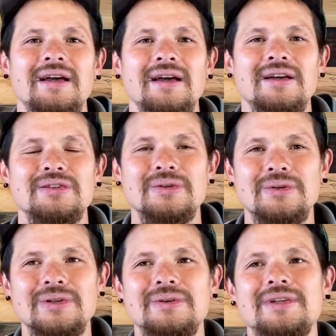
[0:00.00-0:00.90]
そ
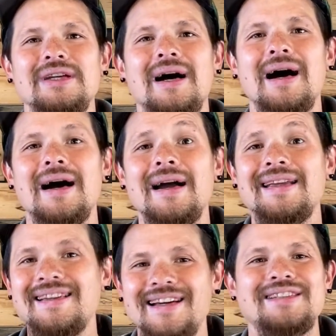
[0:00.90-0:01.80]
のように
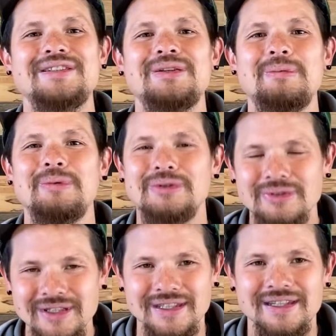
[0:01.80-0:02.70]
イエスのも
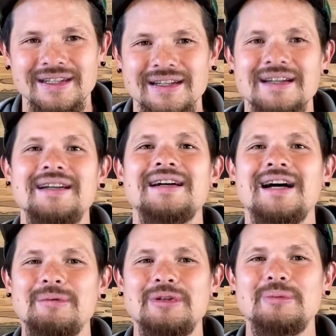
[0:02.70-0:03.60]
とに
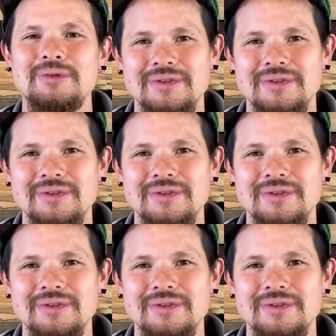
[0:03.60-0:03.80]
神のもと